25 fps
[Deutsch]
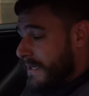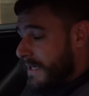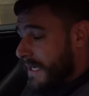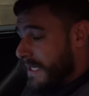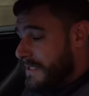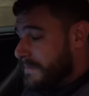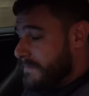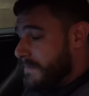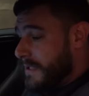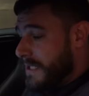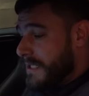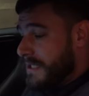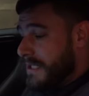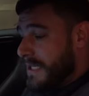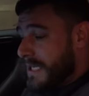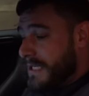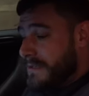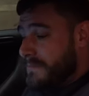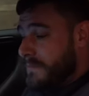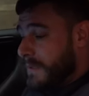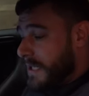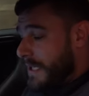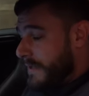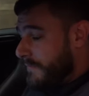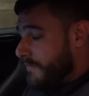Halt mal,
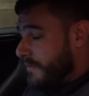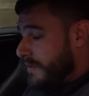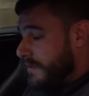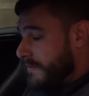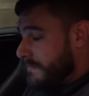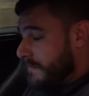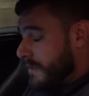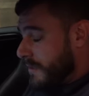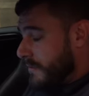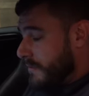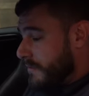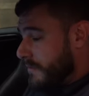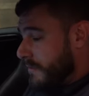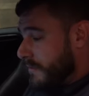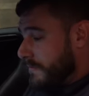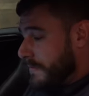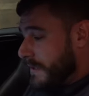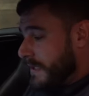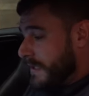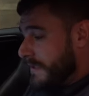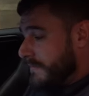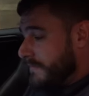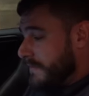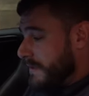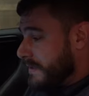halt mal einfach im Auge, ob
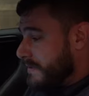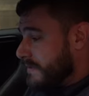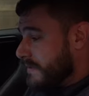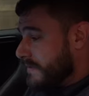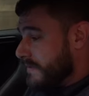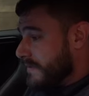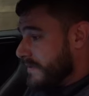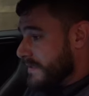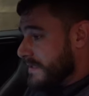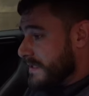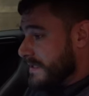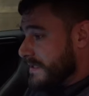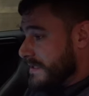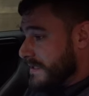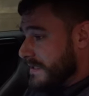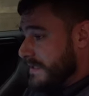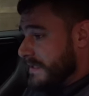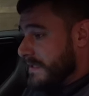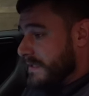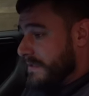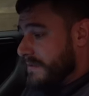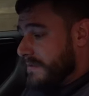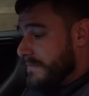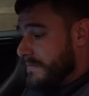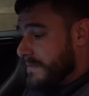er irgendwie Zündaussetzer
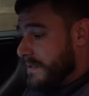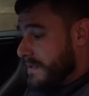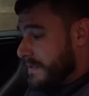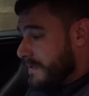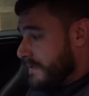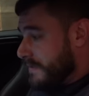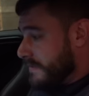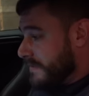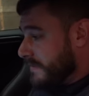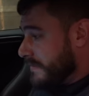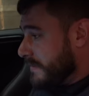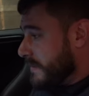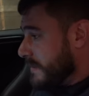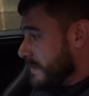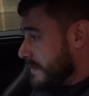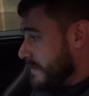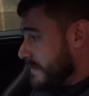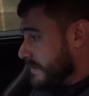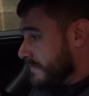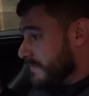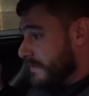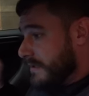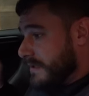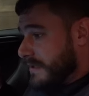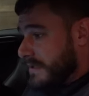kriegt, ob der die Zündkerze
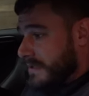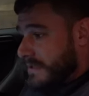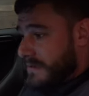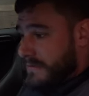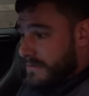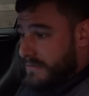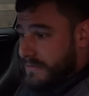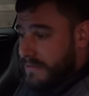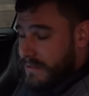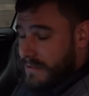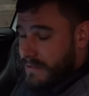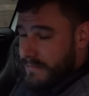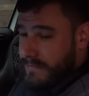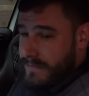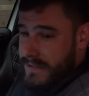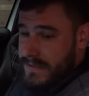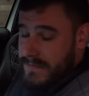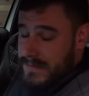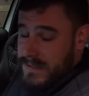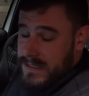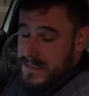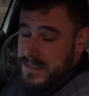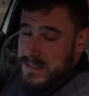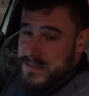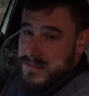nicht verträgt oder was
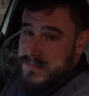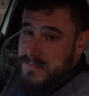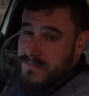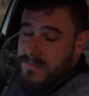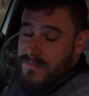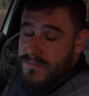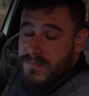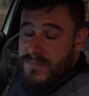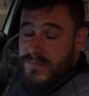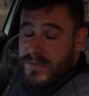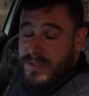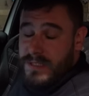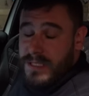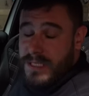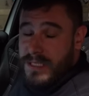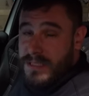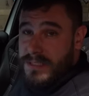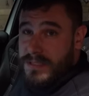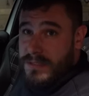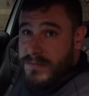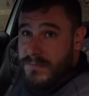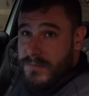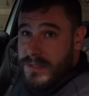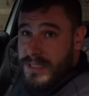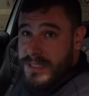weiß ich,
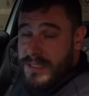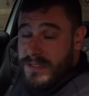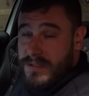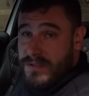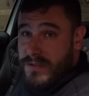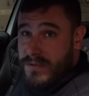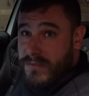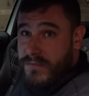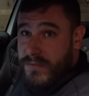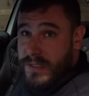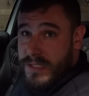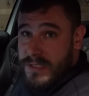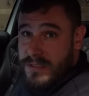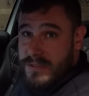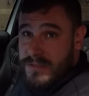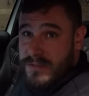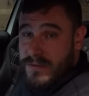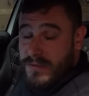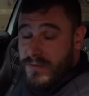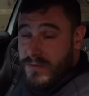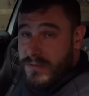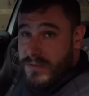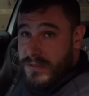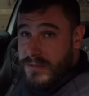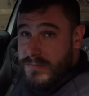vielleicht ein bisschen Zündwinkel
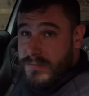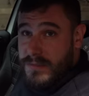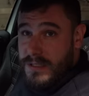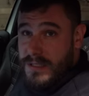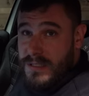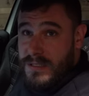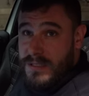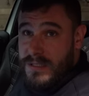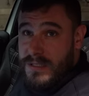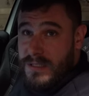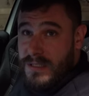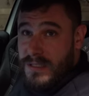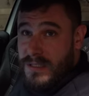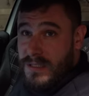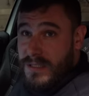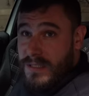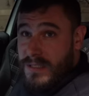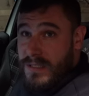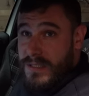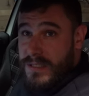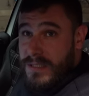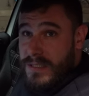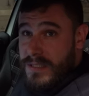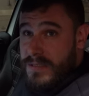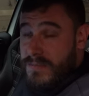zurücknimmt,
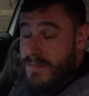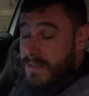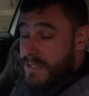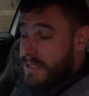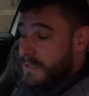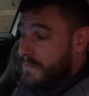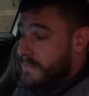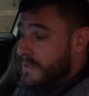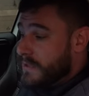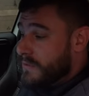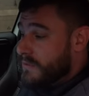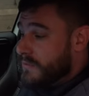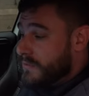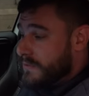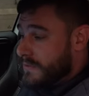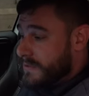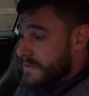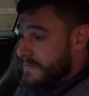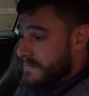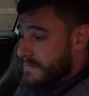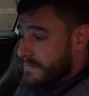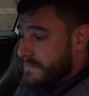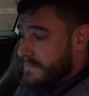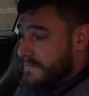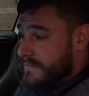mhm. dass man da mal guckt.
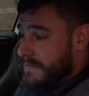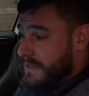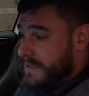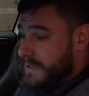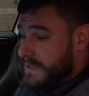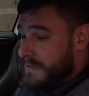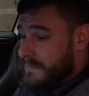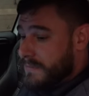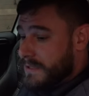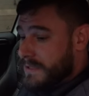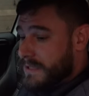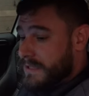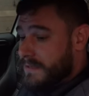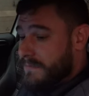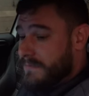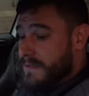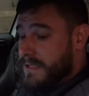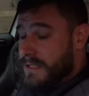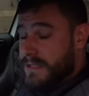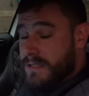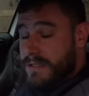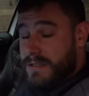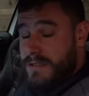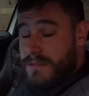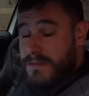Da kann man ja
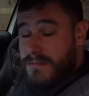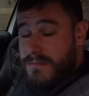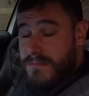vielleicht.